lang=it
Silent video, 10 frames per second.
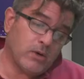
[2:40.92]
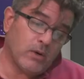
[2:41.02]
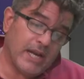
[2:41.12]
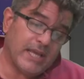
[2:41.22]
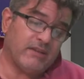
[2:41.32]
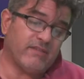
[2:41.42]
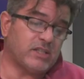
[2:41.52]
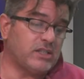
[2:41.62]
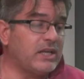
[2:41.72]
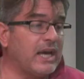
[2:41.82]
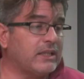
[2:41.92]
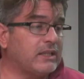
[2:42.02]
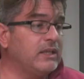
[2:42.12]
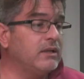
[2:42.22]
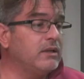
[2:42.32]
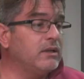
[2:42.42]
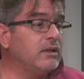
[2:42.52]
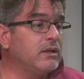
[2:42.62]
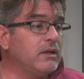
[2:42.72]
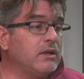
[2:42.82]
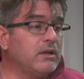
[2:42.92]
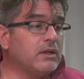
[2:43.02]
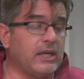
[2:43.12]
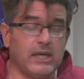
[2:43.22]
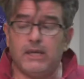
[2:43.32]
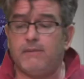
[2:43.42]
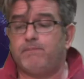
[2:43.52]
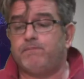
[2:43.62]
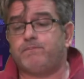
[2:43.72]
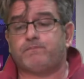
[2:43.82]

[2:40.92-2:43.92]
colleghi vaccinati che